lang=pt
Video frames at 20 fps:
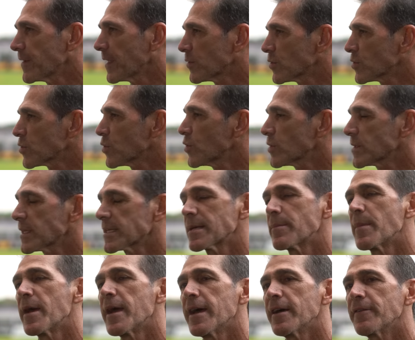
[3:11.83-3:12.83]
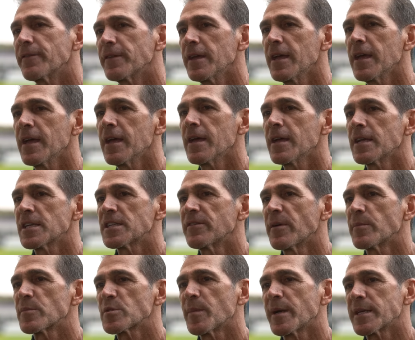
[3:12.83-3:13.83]
né, nos cursos da CBF,
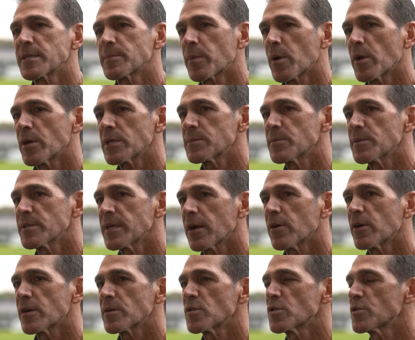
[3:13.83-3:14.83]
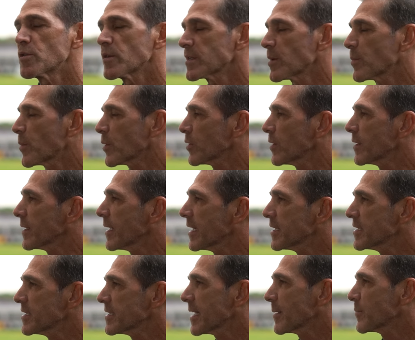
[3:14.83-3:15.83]
tivemos mais próximos e agora surgiu essa
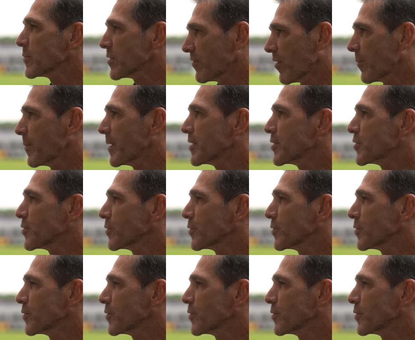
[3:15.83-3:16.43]
oportunidade de estar novamente